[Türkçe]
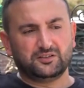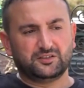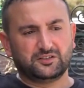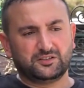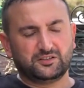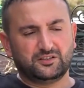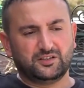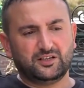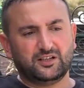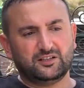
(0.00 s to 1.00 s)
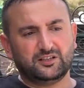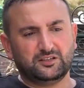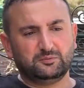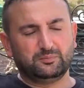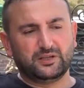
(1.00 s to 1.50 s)
E,
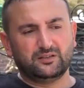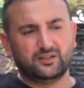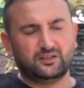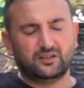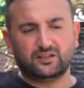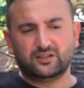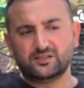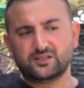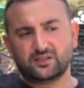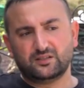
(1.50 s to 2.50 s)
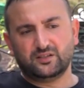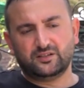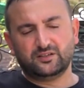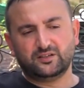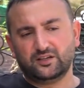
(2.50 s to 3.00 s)
Genelde benden alan
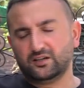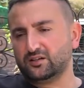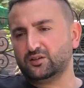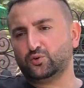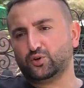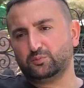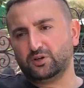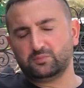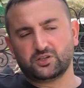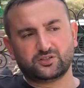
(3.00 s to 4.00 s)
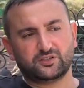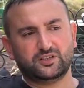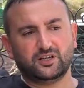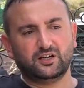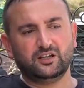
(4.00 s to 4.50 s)
insanlar ya yakın koruma amaçlı
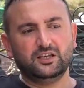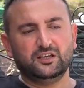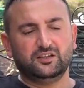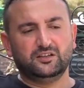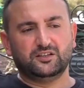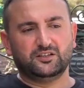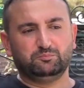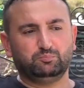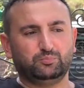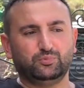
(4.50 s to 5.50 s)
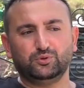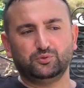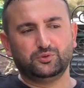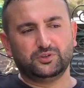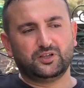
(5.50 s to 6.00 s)
ya e,
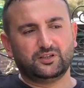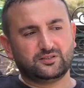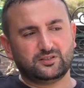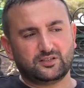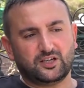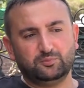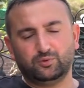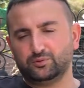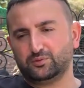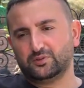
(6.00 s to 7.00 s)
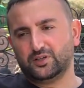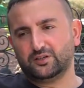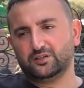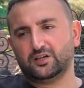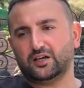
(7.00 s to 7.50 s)
bulun, sahip
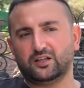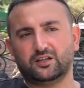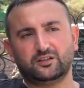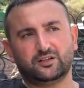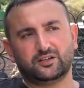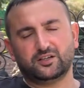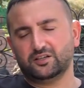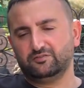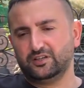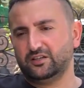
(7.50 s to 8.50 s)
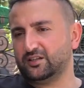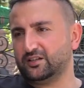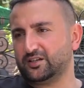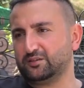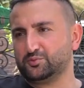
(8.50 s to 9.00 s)
oldukları alanlara,
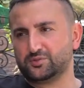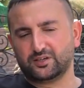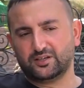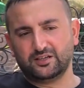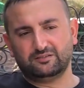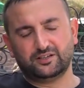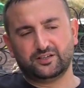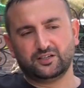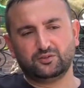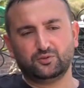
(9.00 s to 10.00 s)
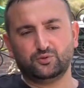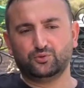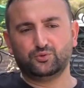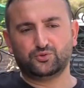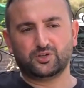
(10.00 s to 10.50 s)
villalara, müstakil evlere
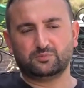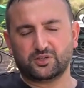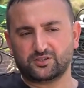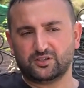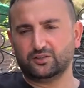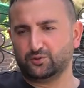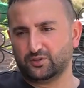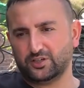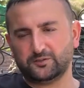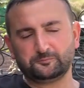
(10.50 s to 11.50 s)
koruyucu amaçlı alıyorlar.